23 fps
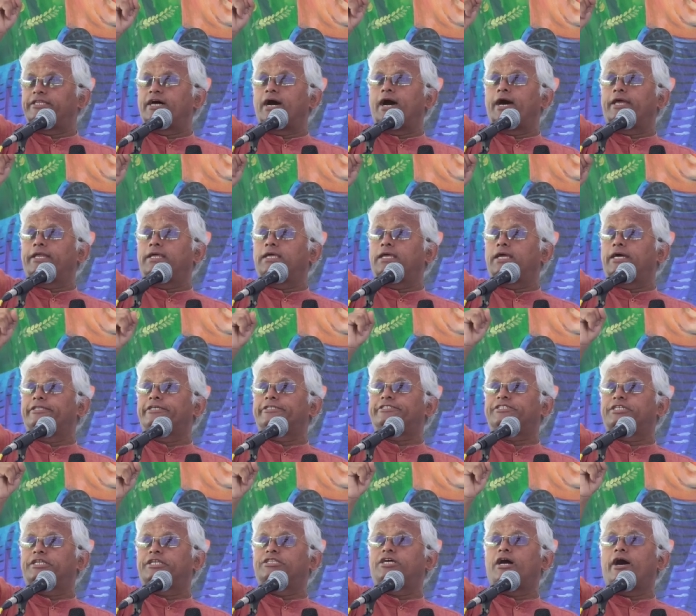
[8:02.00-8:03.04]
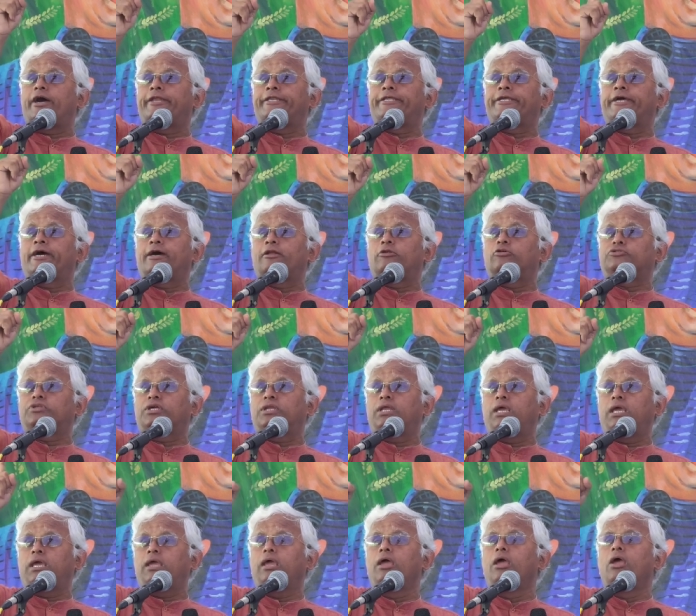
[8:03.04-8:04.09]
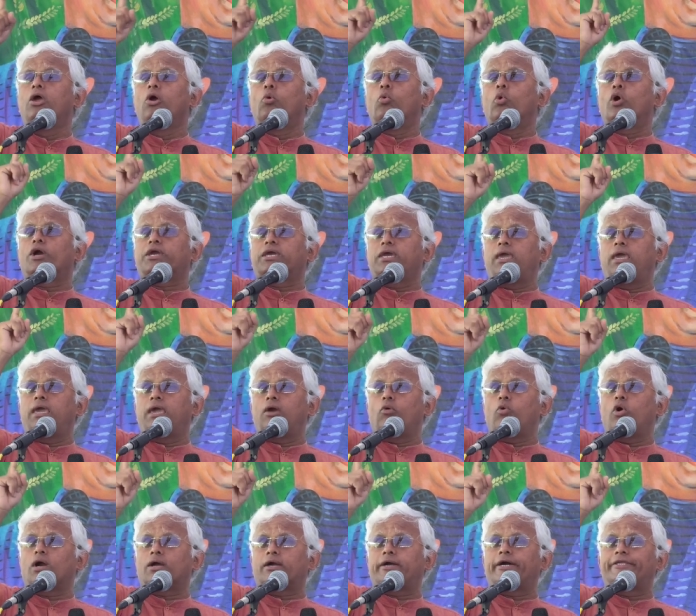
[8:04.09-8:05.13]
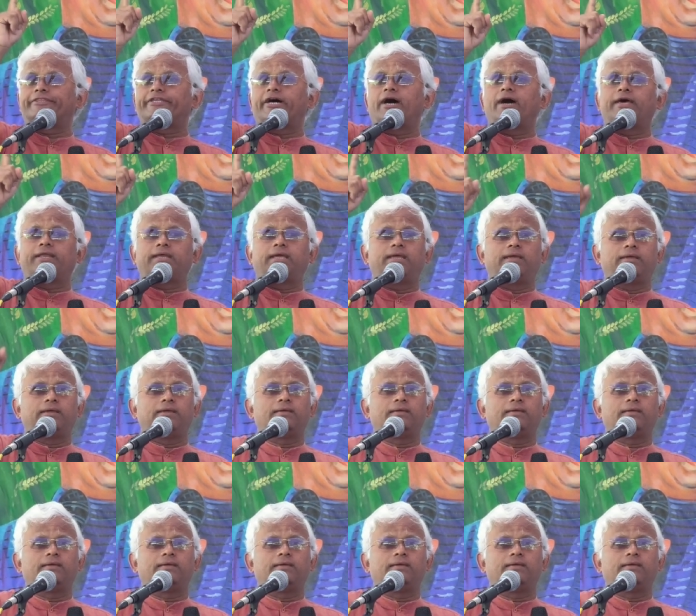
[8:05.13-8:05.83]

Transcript: దారి అది సిరిధాన్యాలు తినే ఒకే ఒక్క దారి